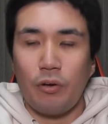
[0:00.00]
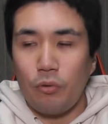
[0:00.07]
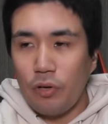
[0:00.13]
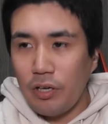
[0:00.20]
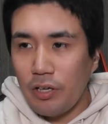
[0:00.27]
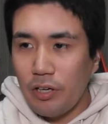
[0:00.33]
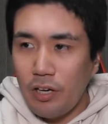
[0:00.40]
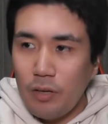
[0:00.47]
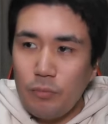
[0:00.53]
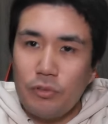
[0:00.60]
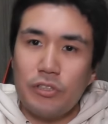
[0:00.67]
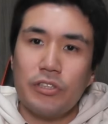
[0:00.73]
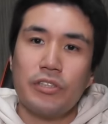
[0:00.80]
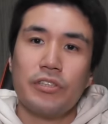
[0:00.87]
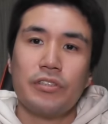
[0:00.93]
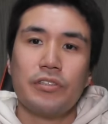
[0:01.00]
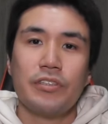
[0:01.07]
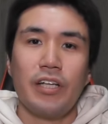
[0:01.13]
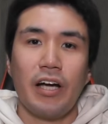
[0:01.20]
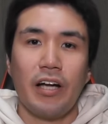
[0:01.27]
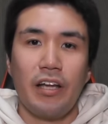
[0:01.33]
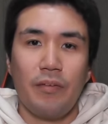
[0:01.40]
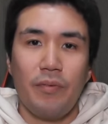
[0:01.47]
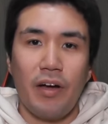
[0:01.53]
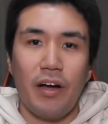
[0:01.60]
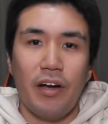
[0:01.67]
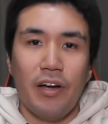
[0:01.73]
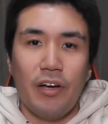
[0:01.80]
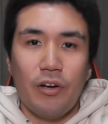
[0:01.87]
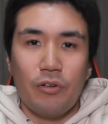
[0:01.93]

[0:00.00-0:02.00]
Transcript: これからも続くんであれば、